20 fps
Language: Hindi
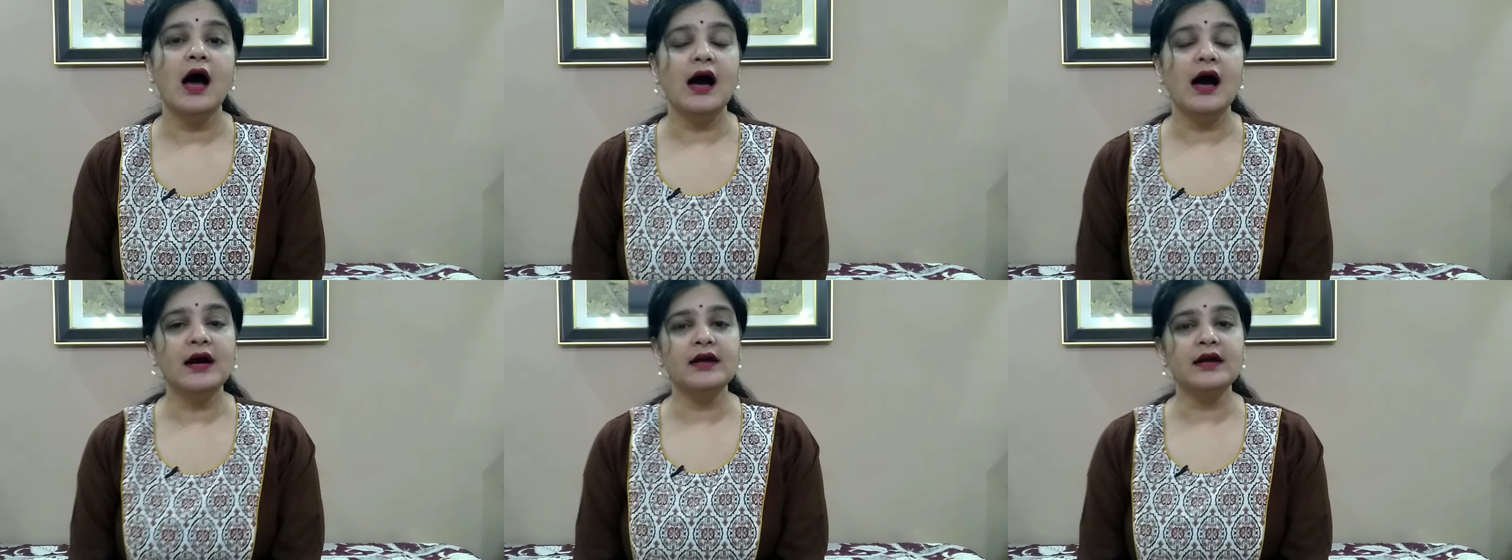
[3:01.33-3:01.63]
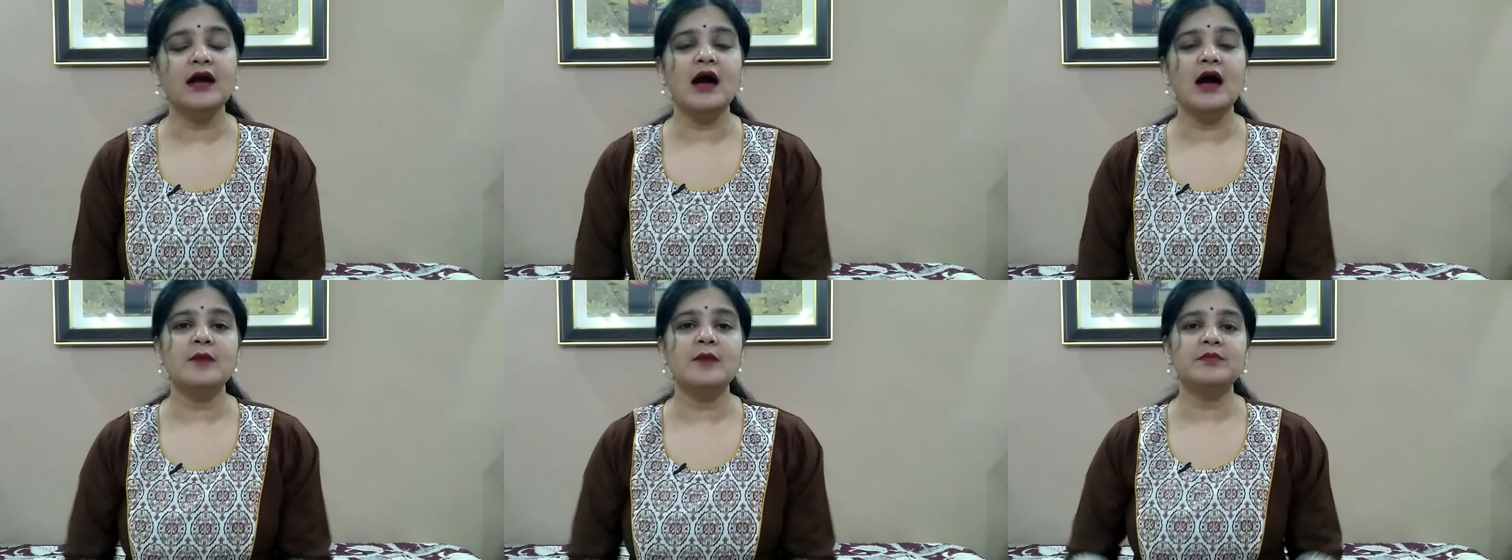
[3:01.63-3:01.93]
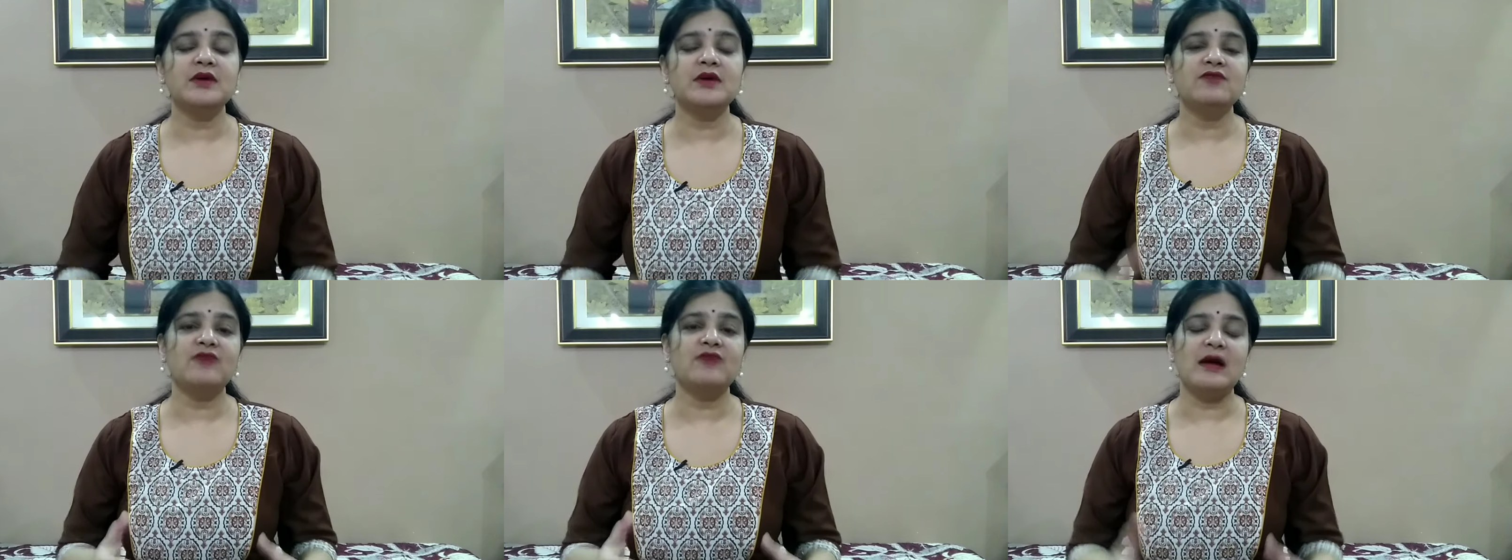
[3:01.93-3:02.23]
अगर
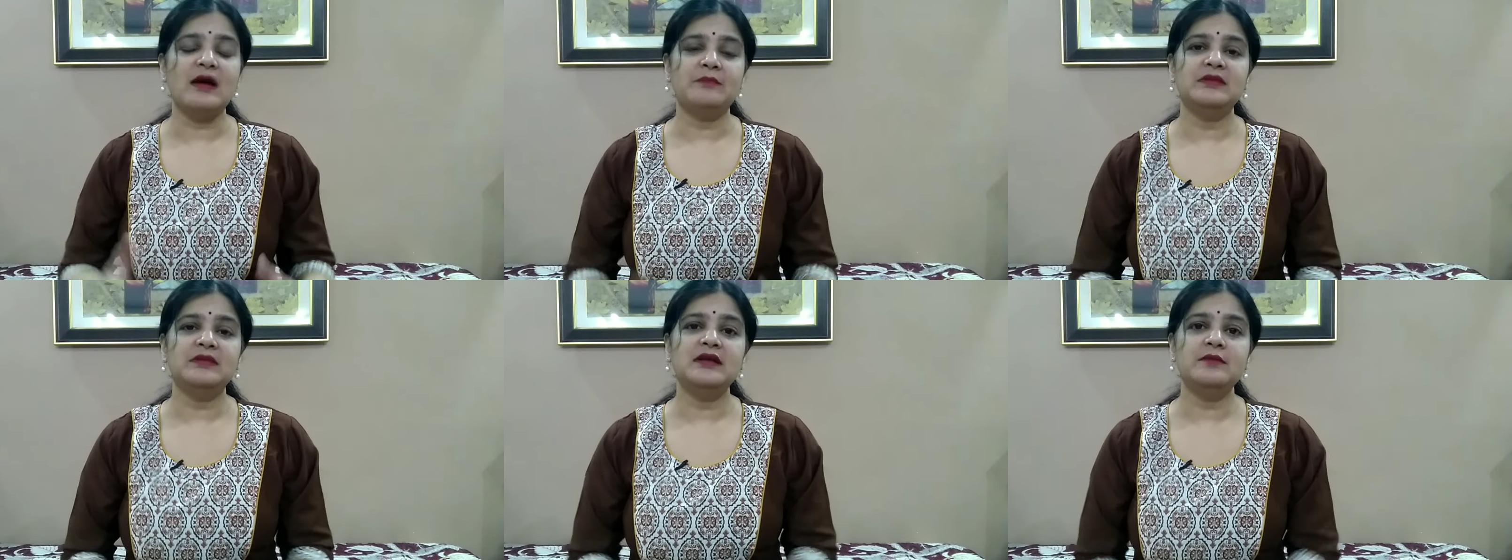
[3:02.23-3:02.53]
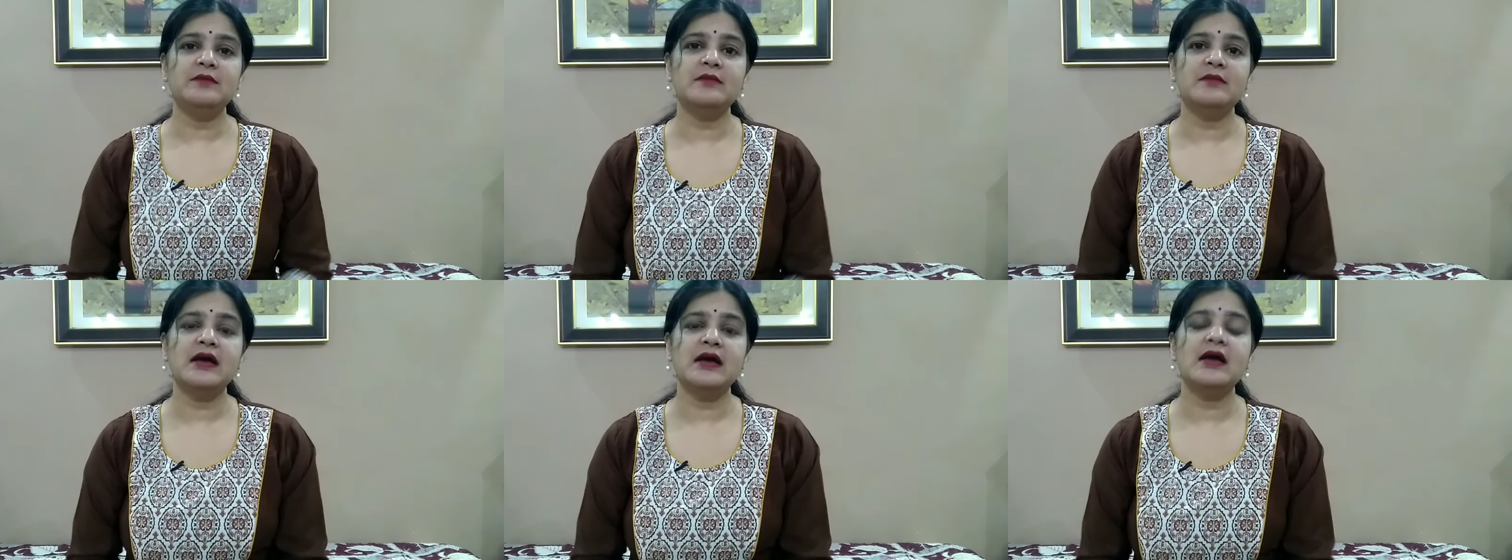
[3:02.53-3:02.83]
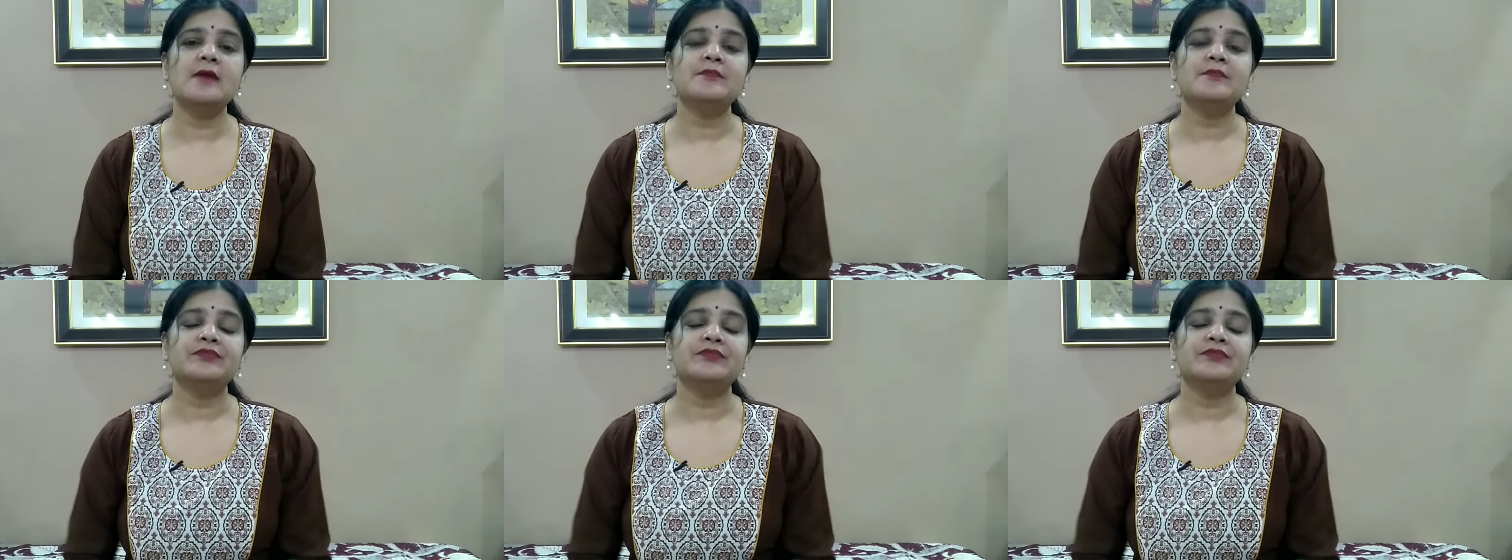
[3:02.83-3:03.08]
आपकी फैमिली में